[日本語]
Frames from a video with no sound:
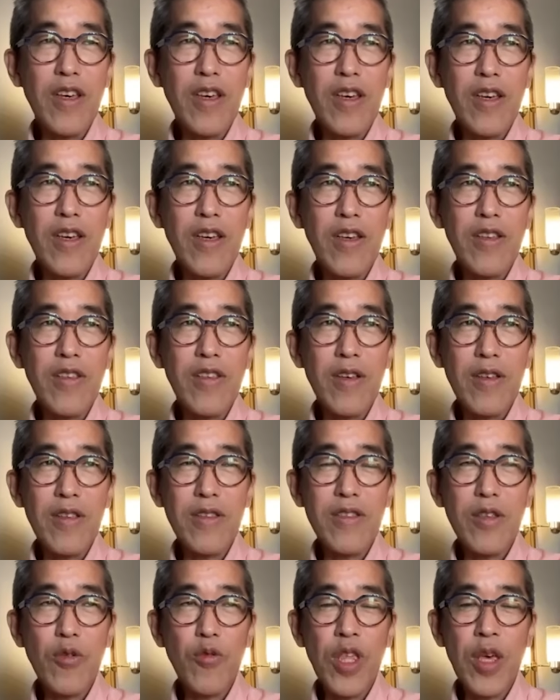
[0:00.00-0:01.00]

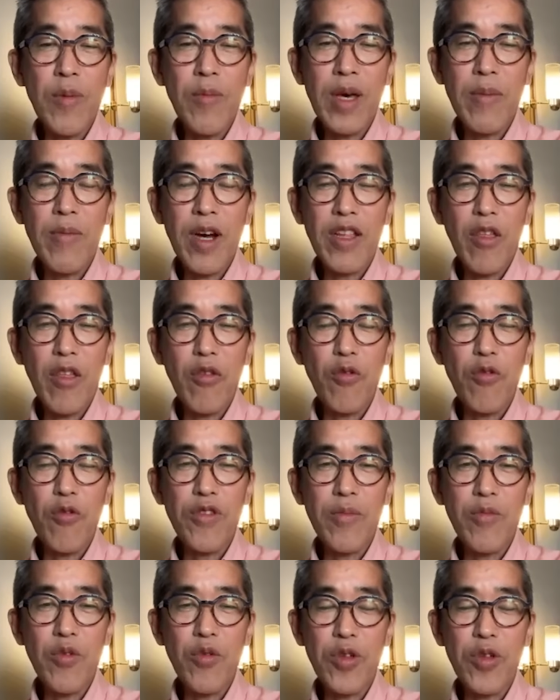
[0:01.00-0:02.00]
4年前負けたとこ
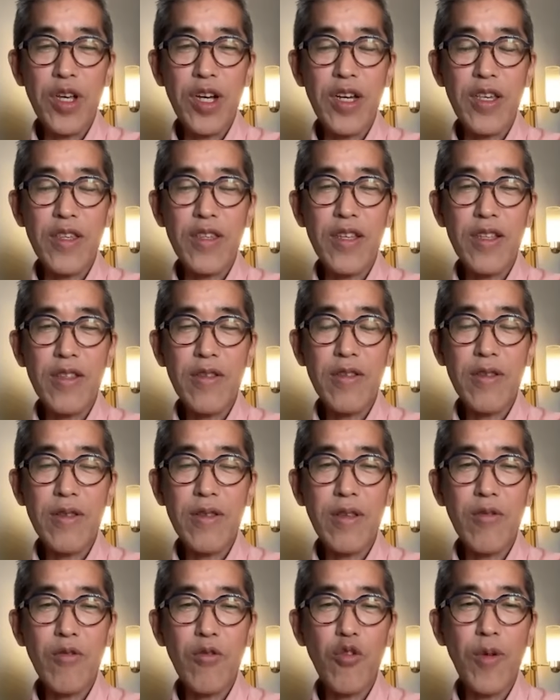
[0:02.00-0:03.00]
全部取り返したっ
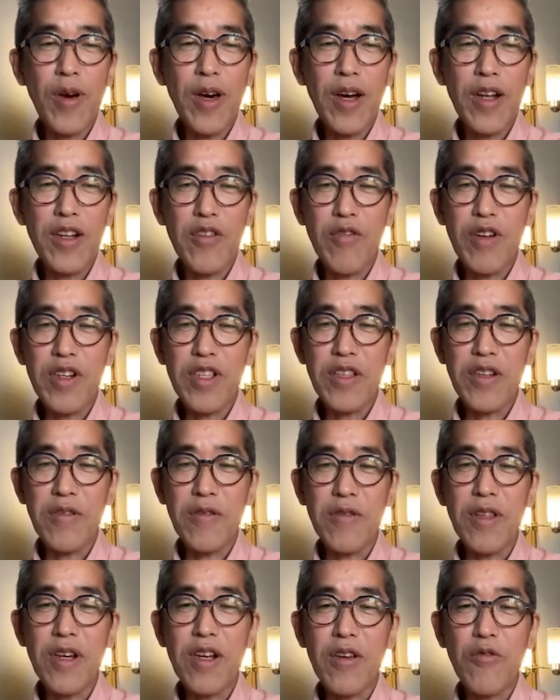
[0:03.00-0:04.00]
ていうことうばっかん。り言われて
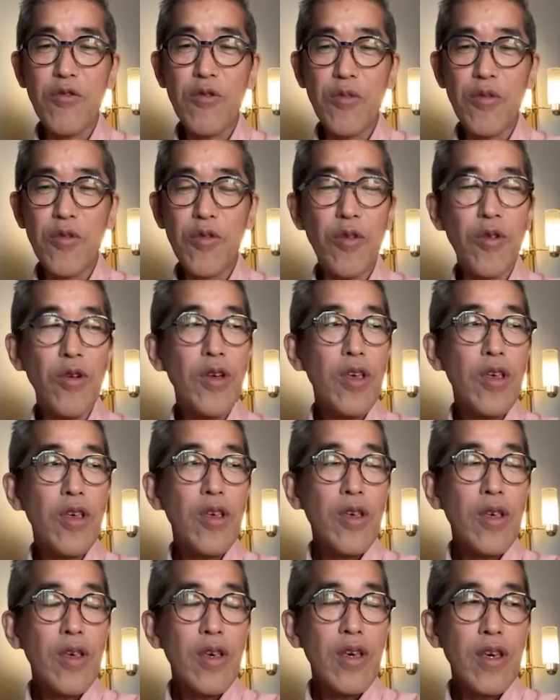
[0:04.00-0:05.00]
るんだけども、
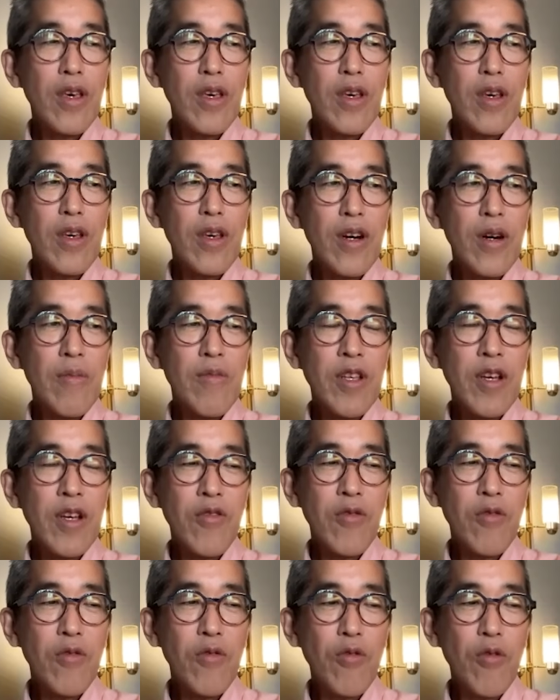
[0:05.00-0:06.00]
ア
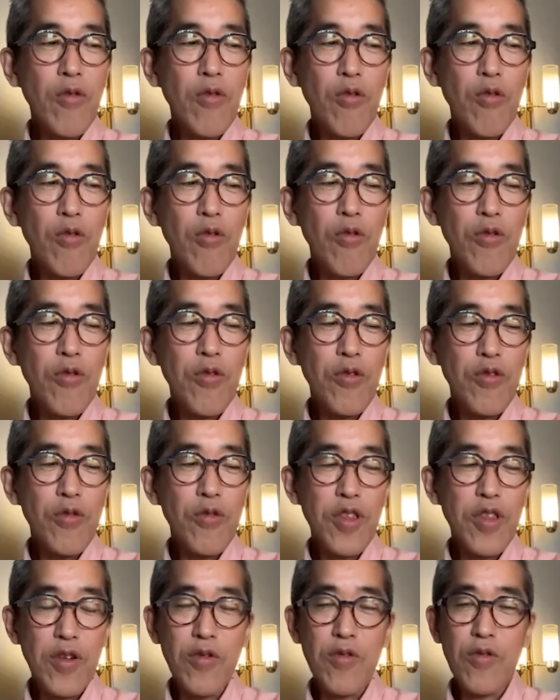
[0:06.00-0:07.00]
メリカのこの報道をいろいろ
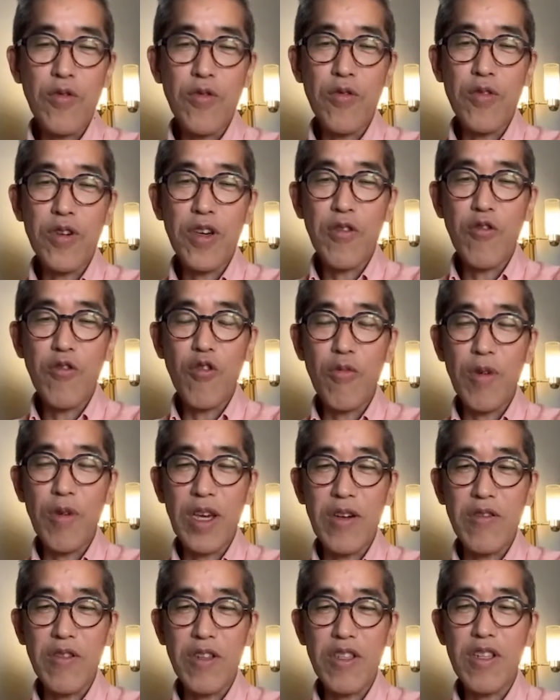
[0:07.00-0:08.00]
見てると結構
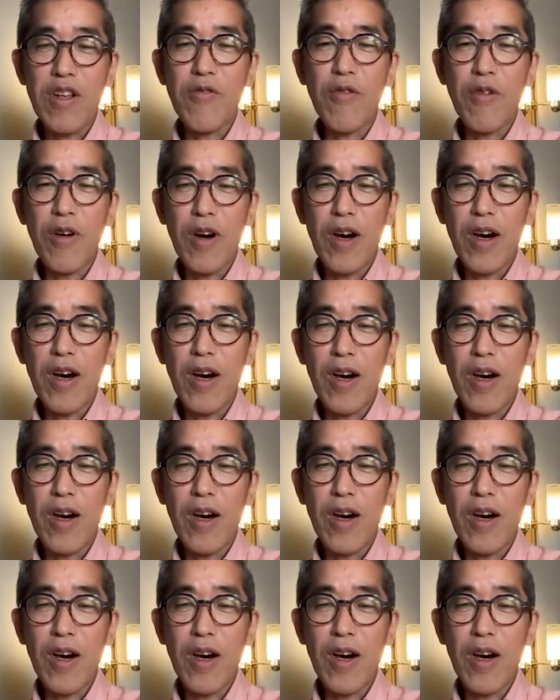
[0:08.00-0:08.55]
びっくりしたの